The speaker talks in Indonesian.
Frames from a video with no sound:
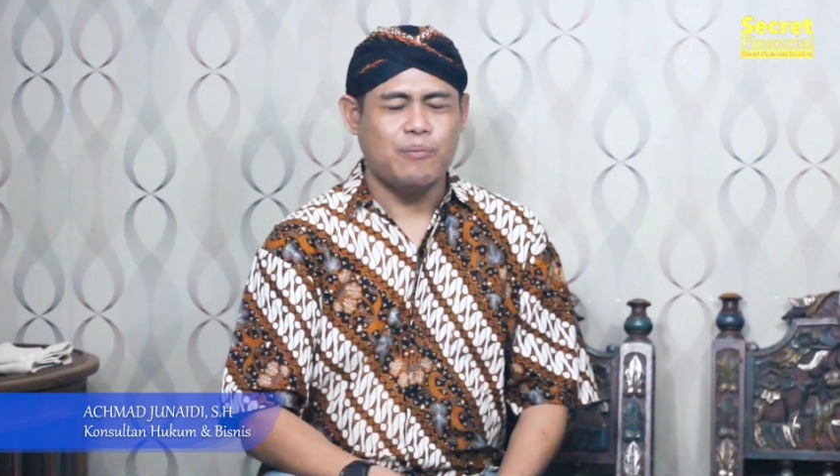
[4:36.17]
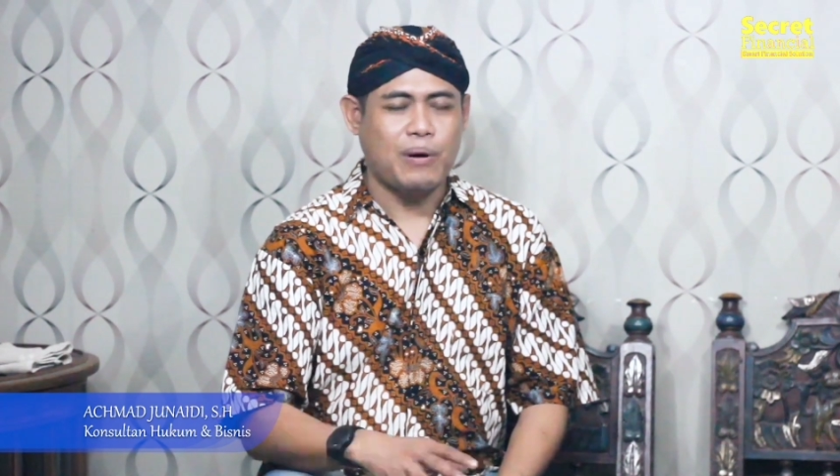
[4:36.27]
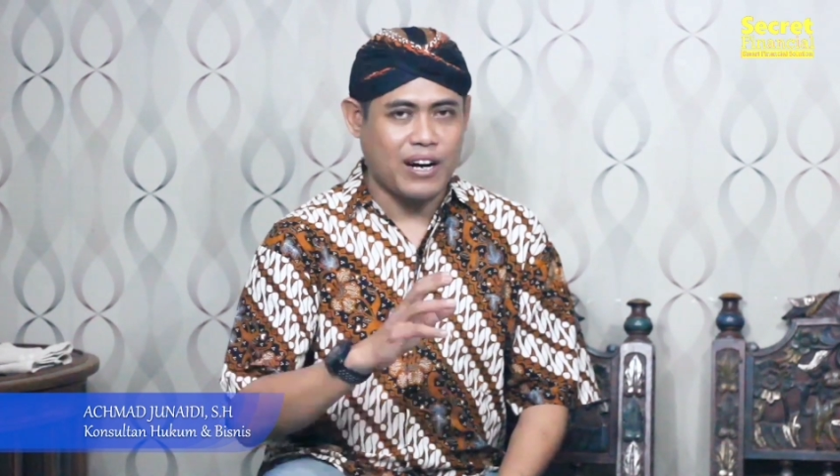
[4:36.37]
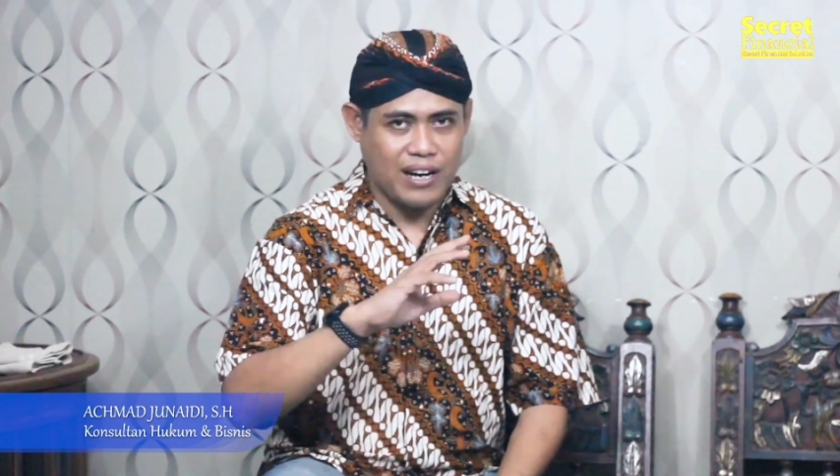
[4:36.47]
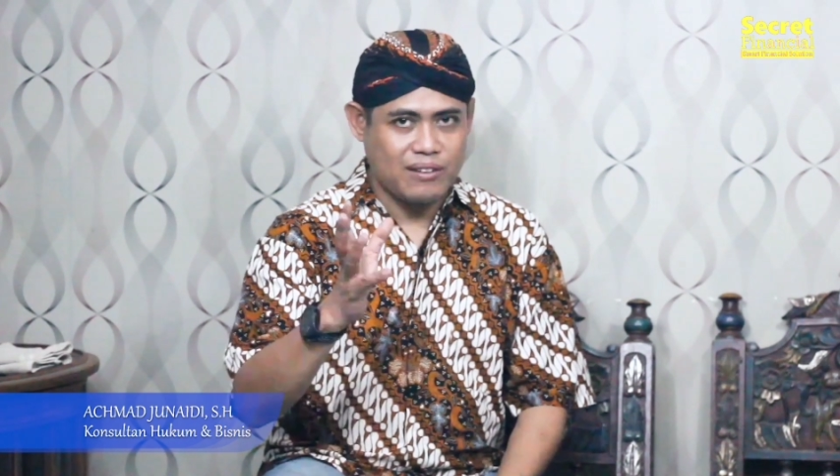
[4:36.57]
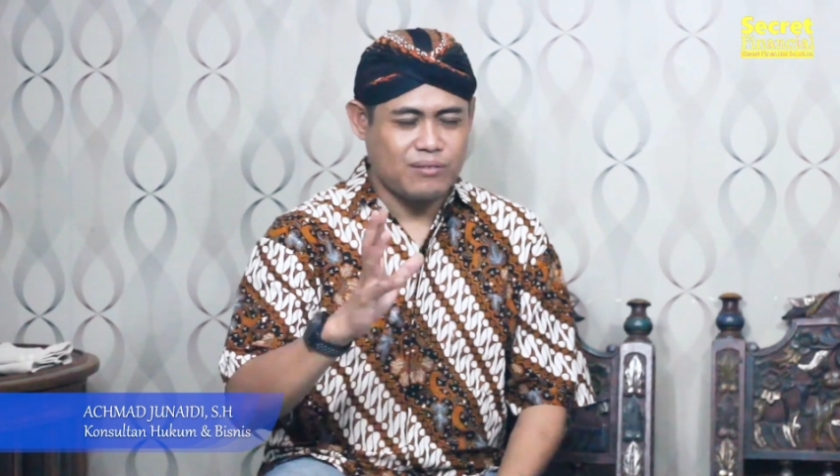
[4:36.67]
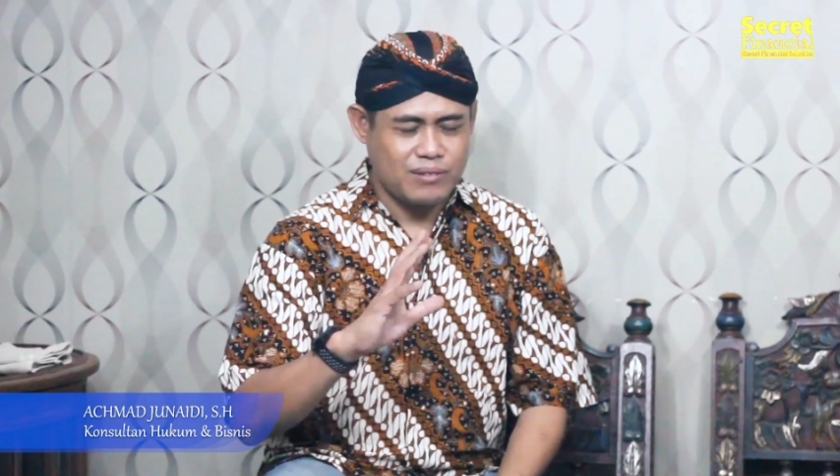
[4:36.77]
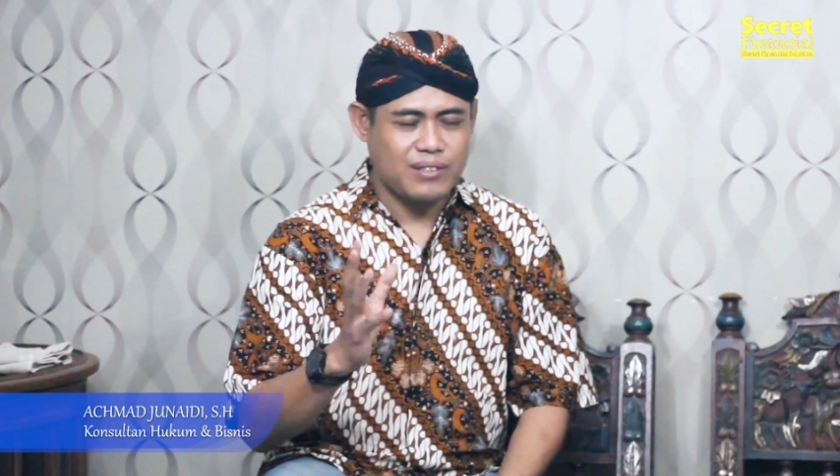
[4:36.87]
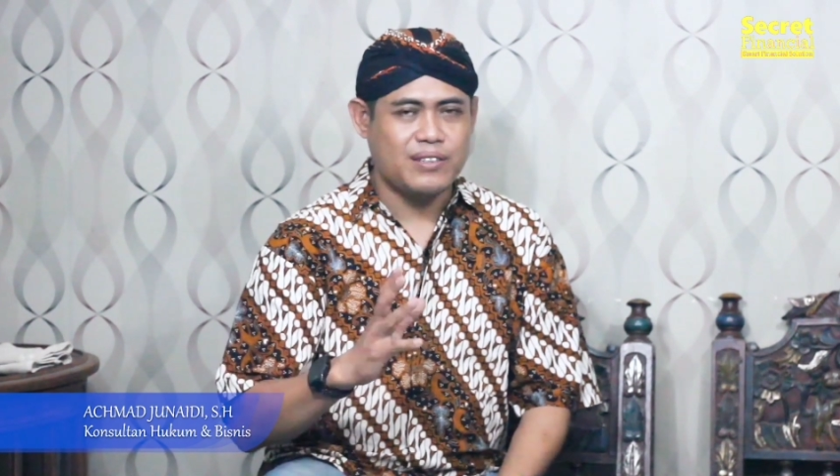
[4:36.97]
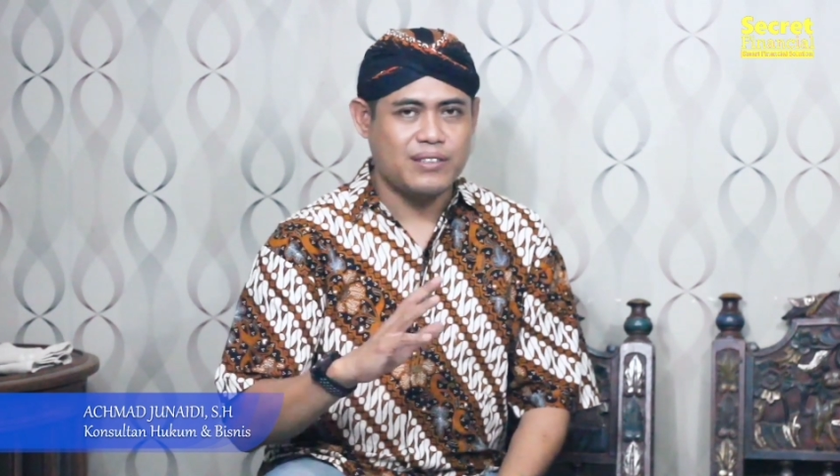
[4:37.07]
Bahkan
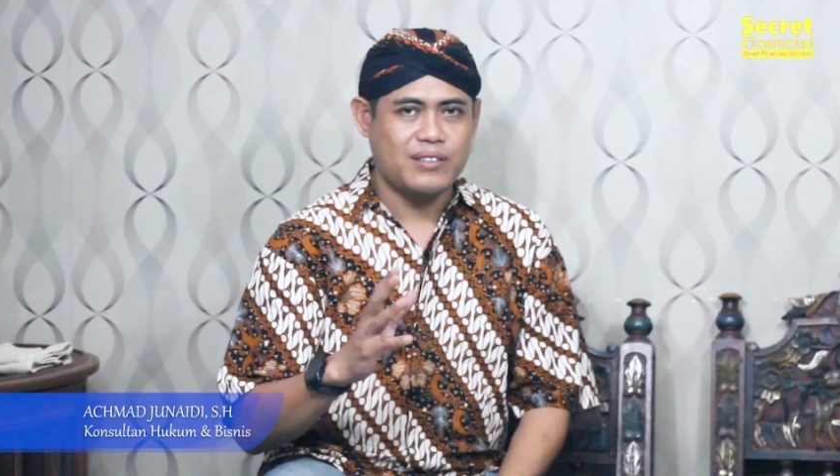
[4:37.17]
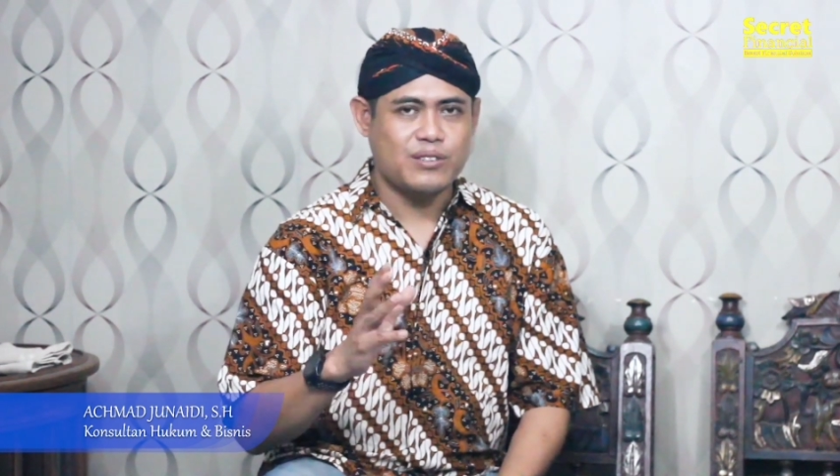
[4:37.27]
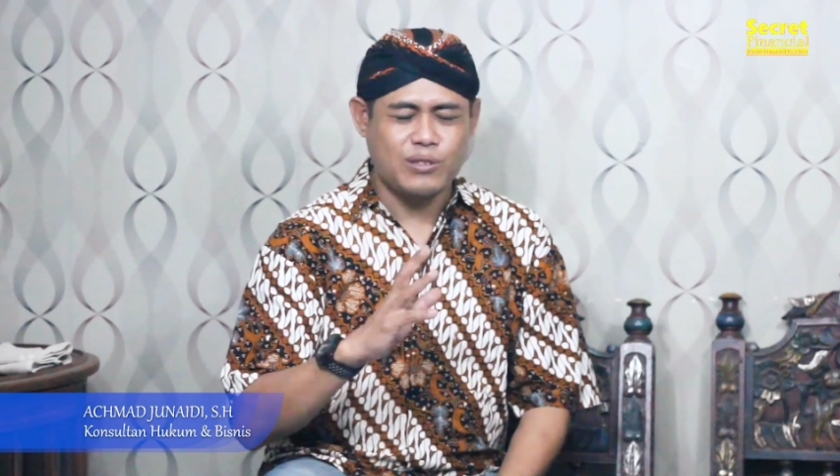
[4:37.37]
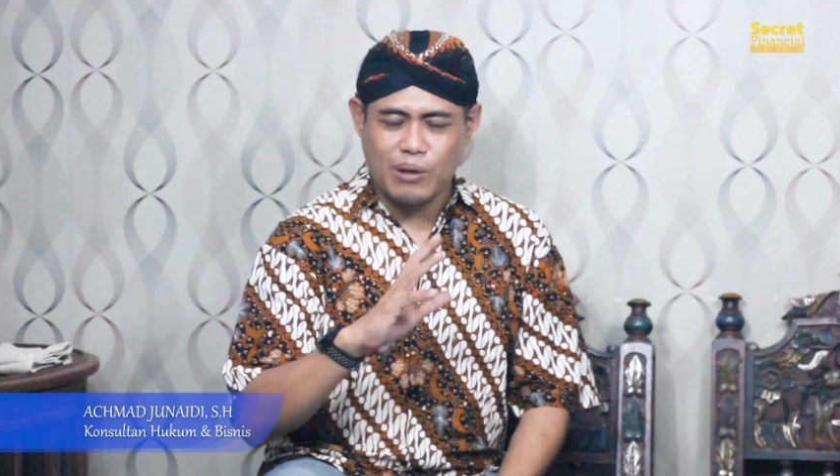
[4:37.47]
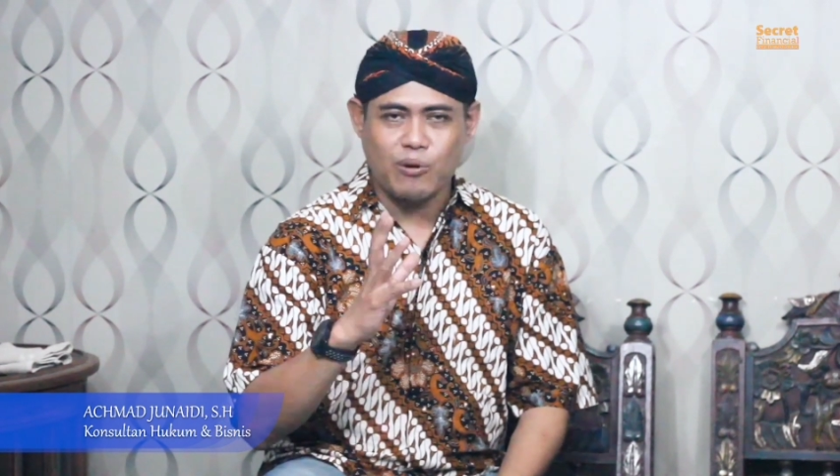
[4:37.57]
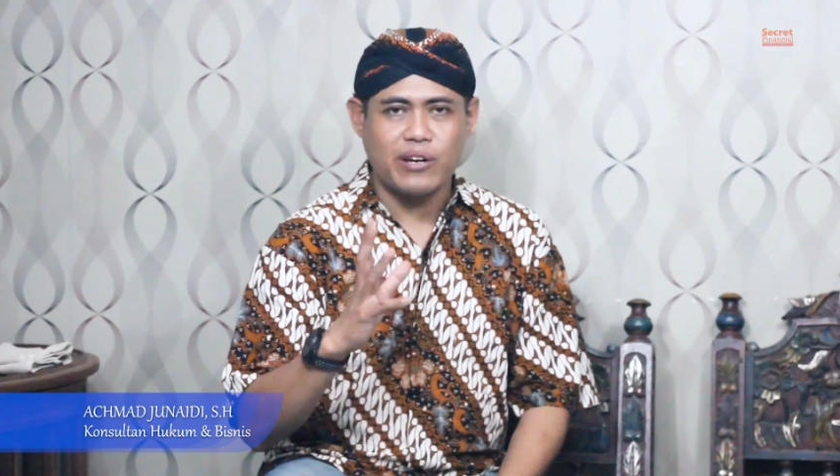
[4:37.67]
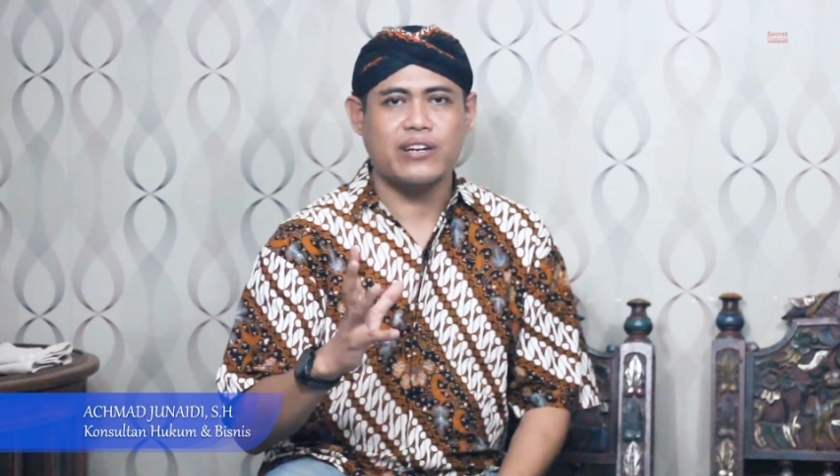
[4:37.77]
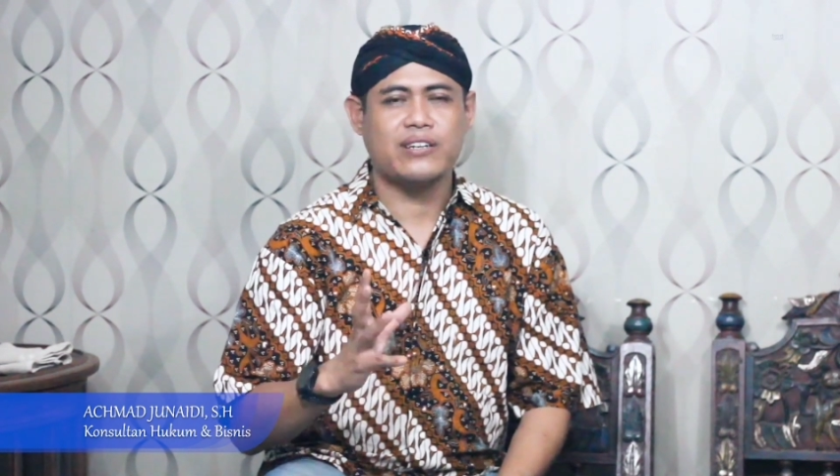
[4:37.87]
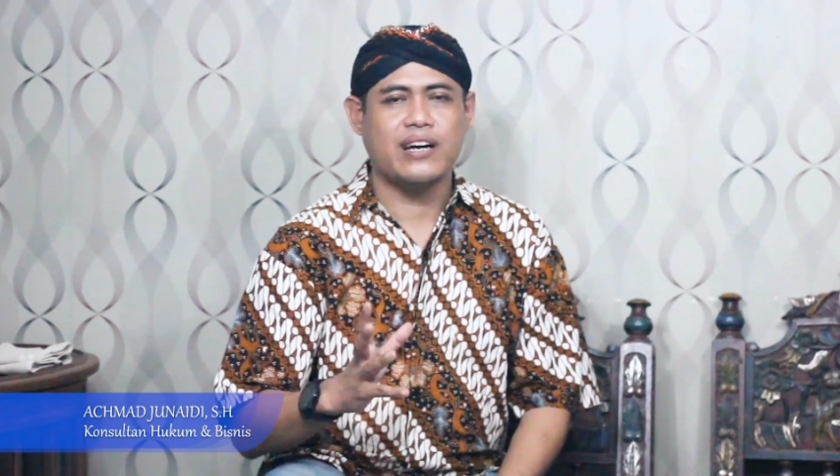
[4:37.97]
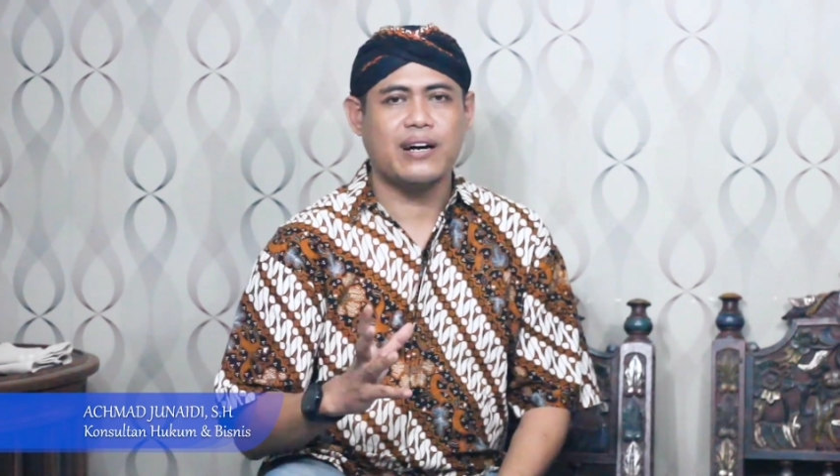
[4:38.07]
sudah mulai
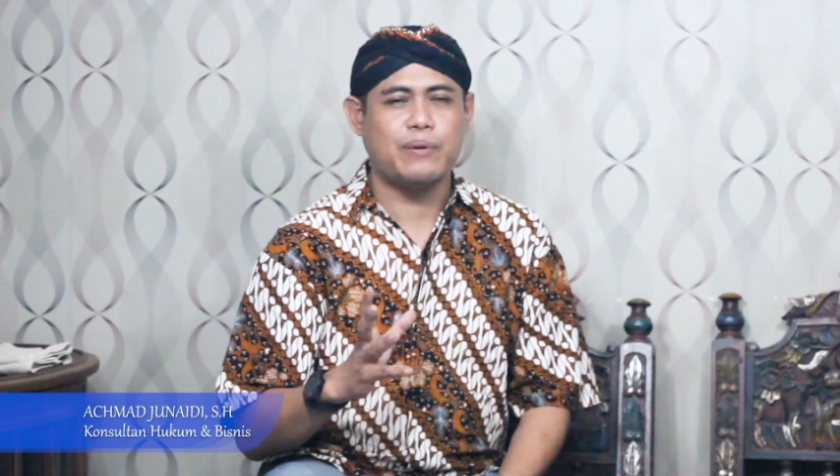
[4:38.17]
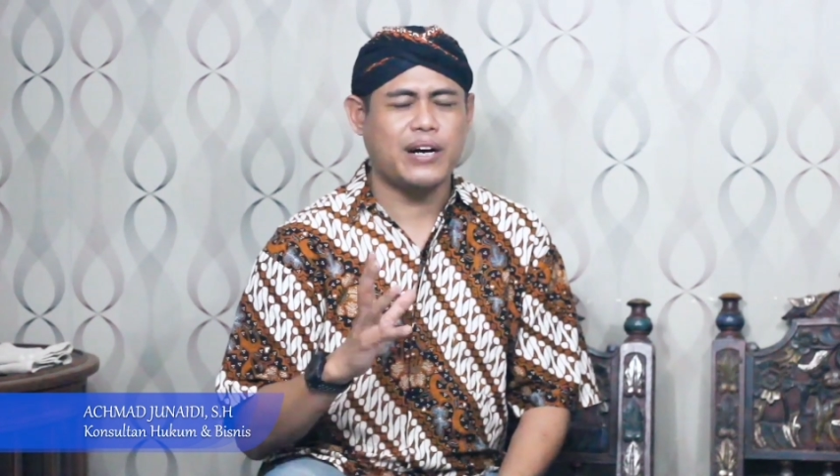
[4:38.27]
reda.